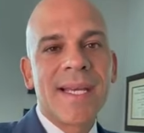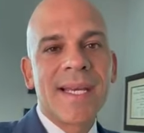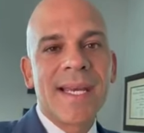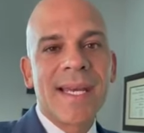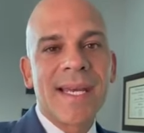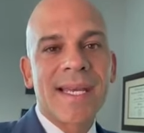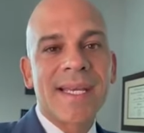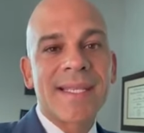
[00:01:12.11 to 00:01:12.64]

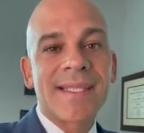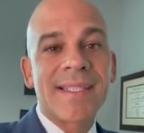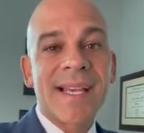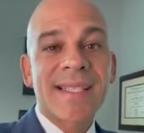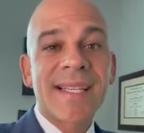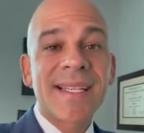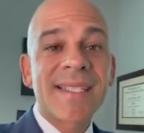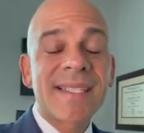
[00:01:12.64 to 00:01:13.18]
eh, ya
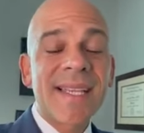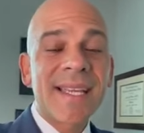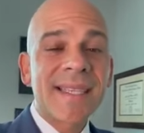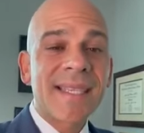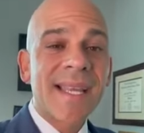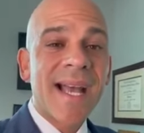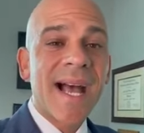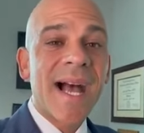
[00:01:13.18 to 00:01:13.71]
se
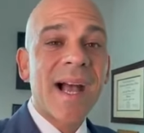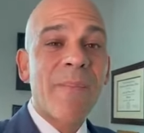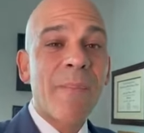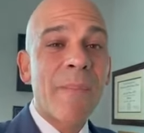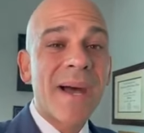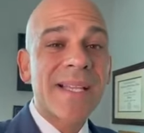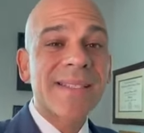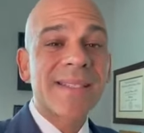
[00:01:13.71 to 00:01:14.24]
extiende a
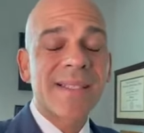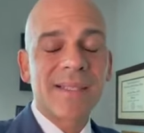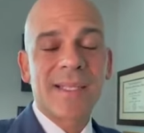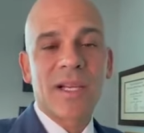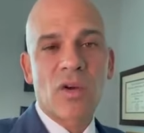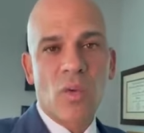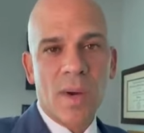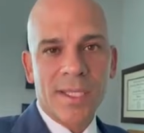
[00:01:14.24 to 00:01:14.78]
más
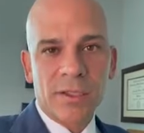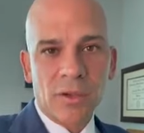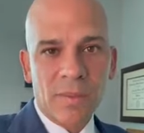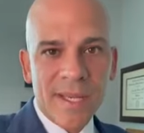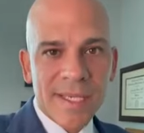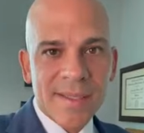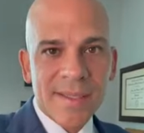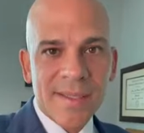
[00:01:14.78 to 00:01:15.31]
de cuatro
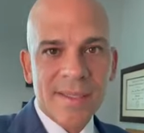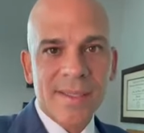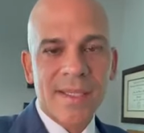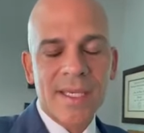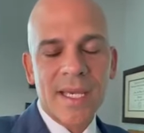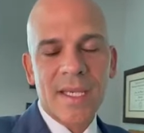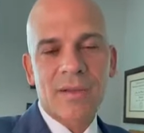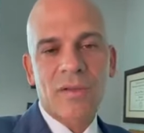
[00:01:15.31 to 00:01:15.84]
meses
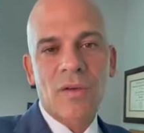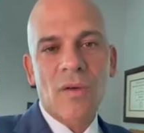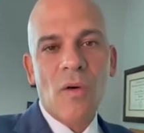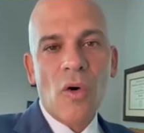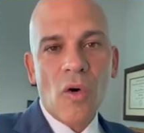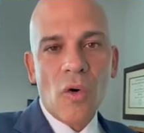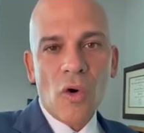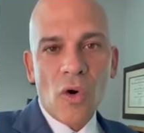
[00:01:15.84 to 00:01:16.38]
y esto
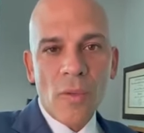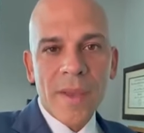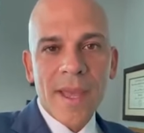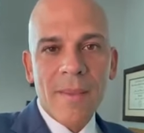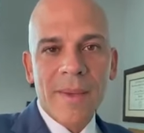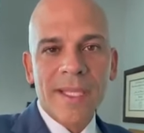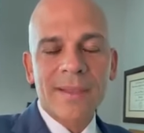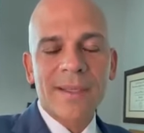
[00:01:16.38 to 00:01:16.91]

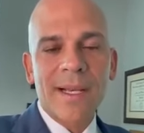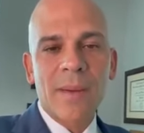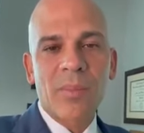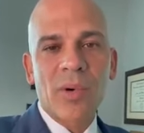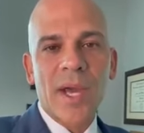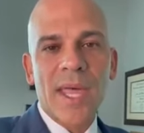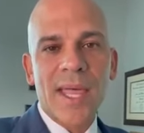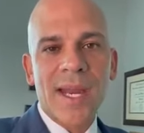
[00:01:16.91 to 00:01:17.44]
obviamente le
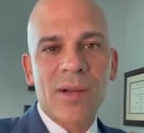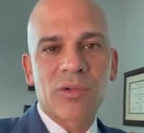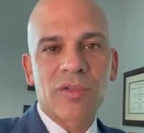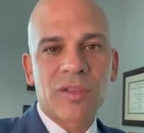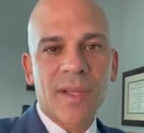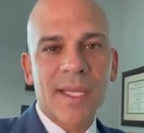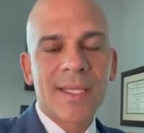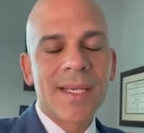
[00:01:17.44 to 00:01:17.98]
puede dar a
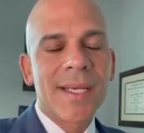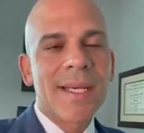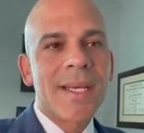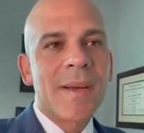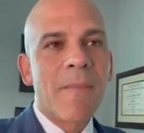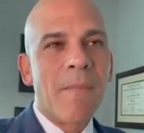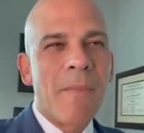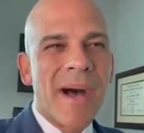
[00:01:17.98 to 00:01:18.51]
usted
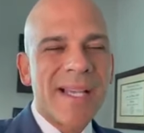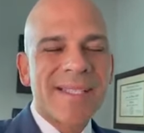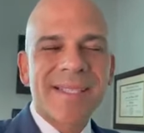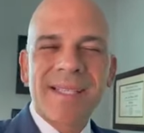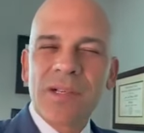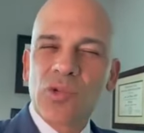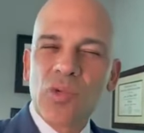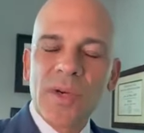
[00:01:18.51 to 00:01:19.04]
más
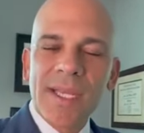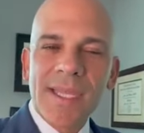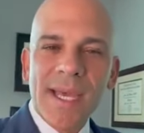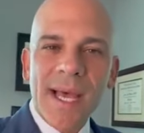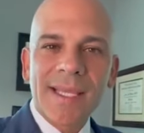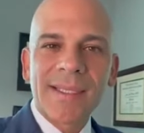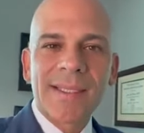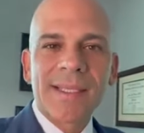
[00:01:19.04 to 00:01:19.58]

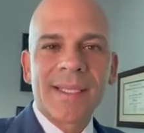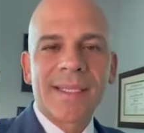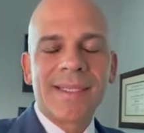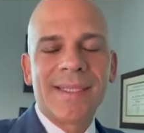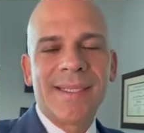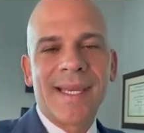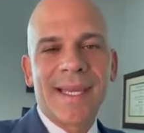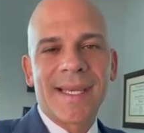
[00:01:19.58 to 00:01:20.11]
seguridad
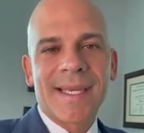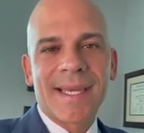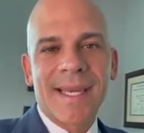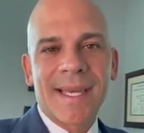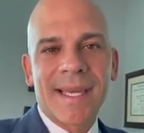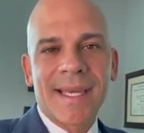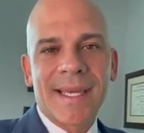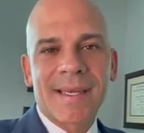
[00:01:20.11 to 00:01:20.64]
de
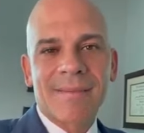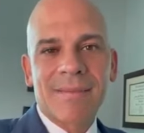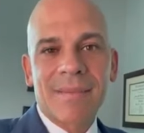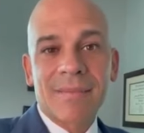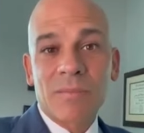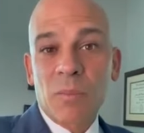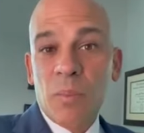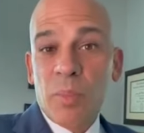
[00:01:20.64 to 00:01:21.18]
que
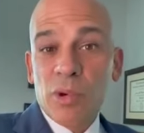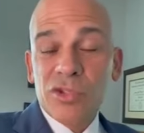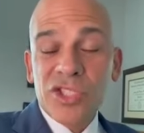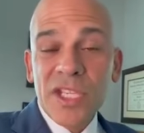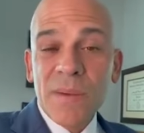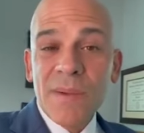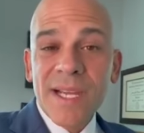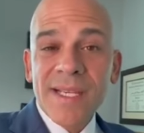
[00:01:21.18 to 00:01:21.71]

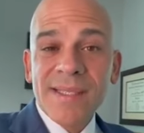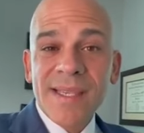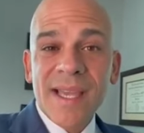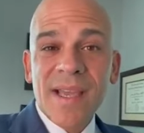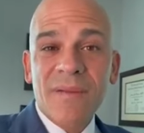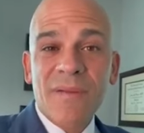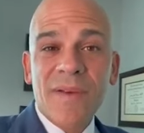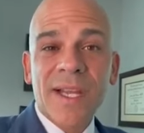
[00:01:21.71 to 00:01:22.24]
posibles
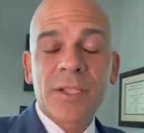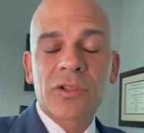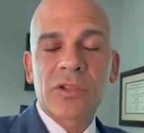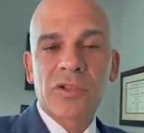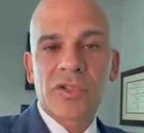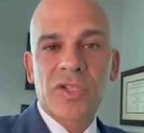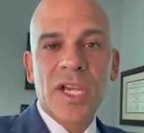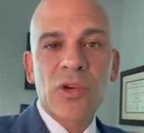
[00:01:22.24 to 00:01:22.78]

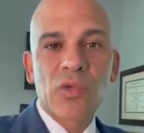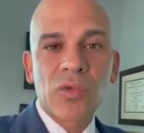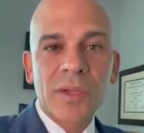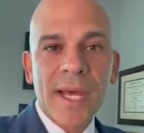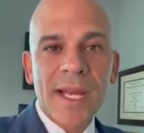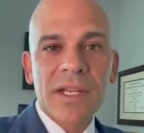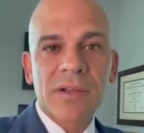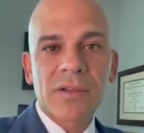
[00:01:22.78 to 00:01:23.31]
efectos
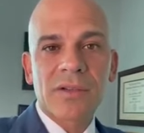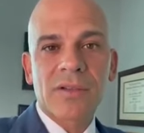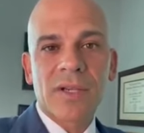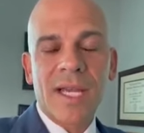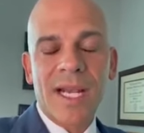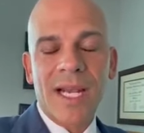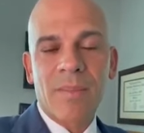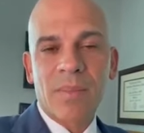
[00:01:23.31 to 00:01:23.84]
secundarios
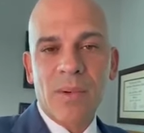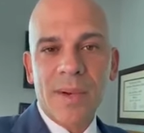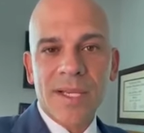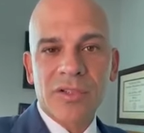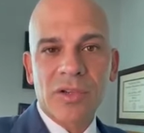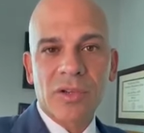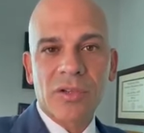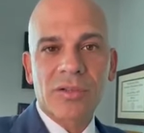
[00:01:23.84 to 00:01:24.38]
en la
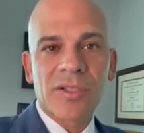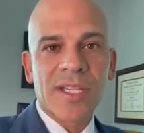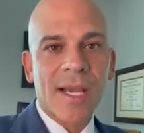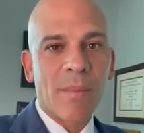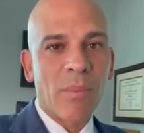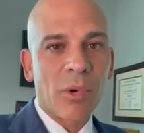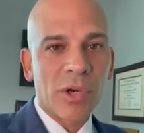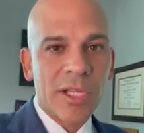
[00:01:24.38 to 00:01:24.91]
población se han
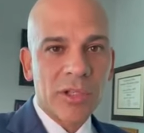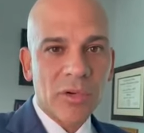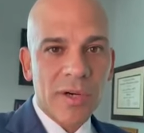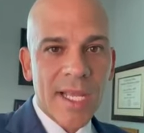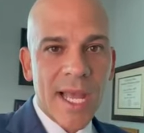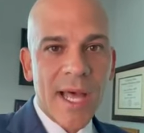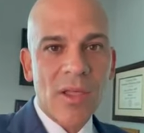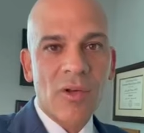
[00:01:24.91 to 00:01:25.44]

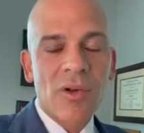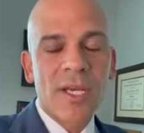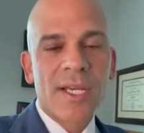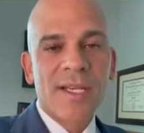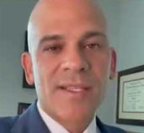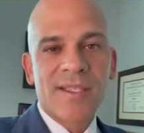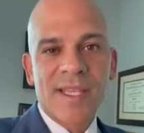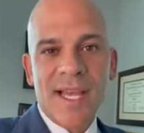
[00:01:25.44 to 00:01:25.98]
monitoreado,
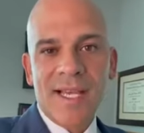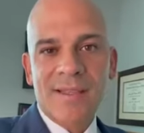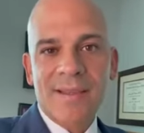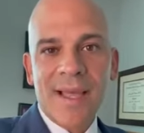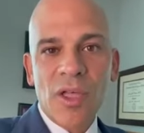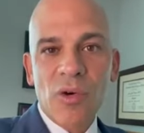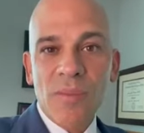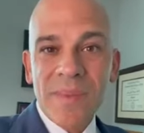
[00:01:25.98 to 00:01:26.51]
se ha
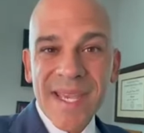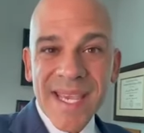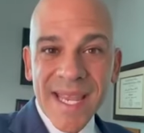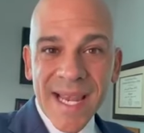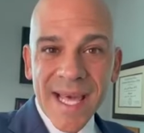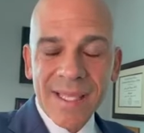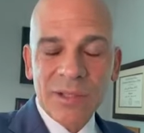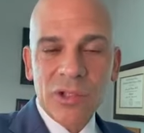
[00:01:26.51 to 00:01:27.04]
estado
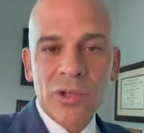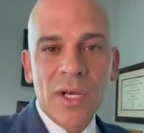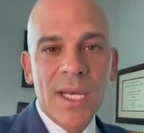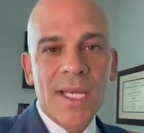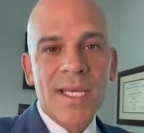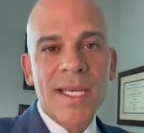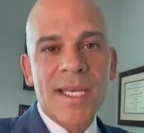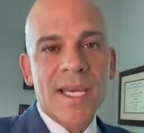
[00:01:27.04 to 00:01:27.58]
vigilando
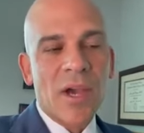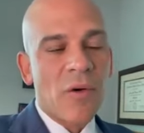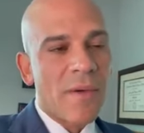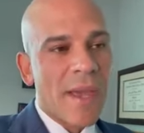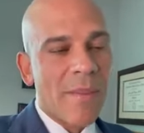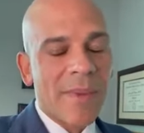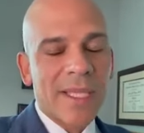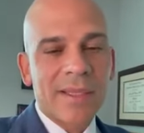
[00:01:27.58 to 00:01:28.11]
y que
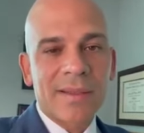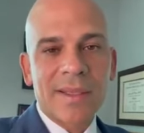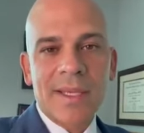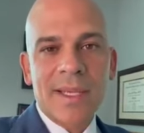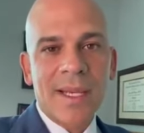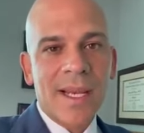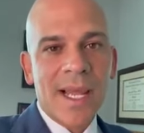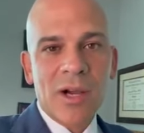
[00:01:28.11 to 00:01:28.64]

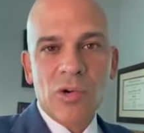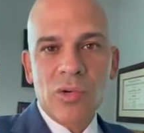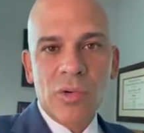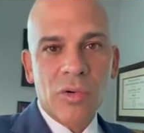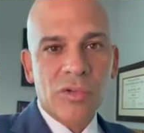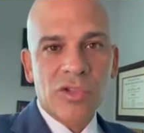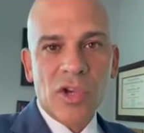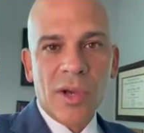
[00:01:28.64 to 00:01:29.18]
obviamente la
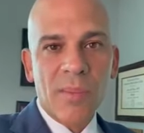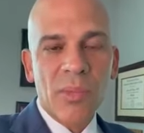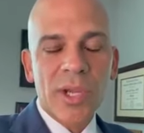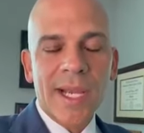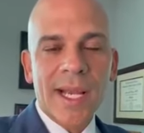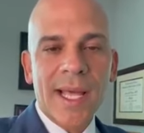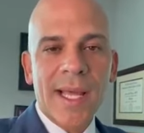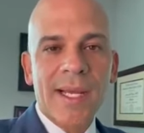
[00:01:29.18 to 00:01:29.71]
conclusión es muy
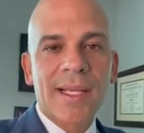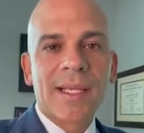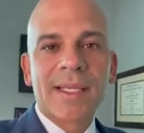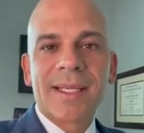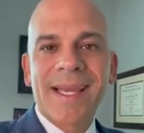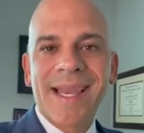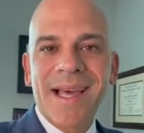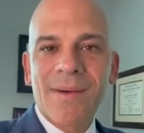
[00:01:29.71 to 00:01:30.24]
clara
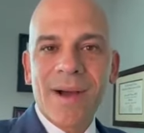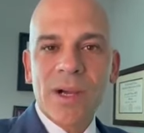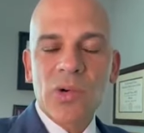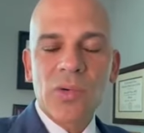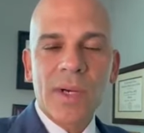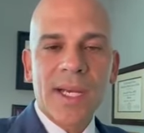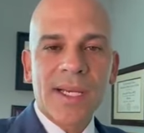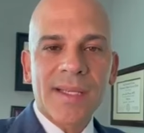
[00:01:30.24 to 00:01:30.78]
que la
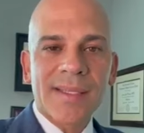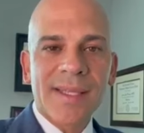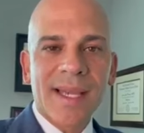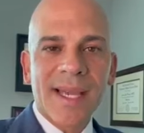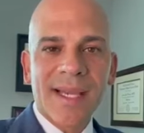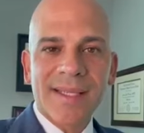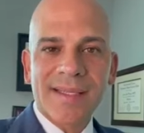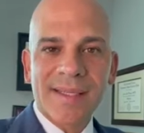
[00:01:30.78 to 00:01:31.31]
vacuna es
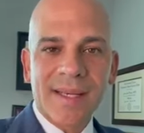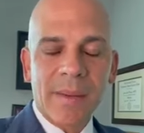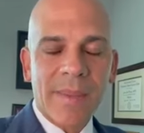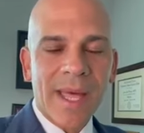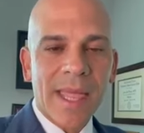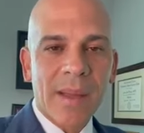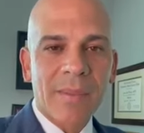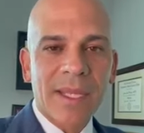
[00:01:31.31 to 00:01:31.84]

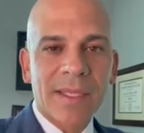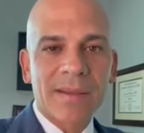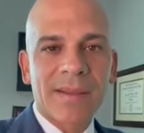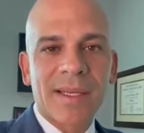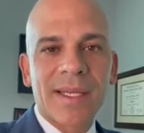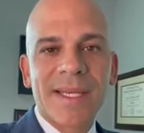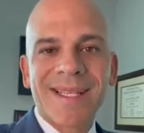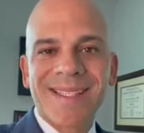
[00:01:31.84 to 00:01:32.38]

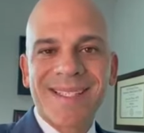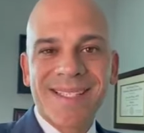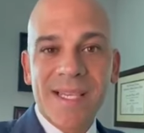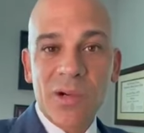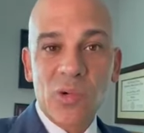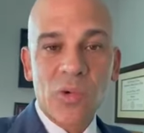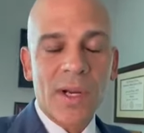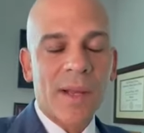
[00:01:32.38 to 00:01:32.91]
extremadamente
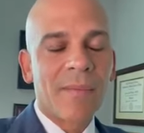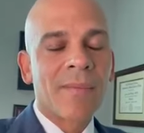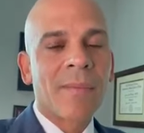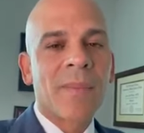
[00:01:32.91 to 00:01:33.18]
segura.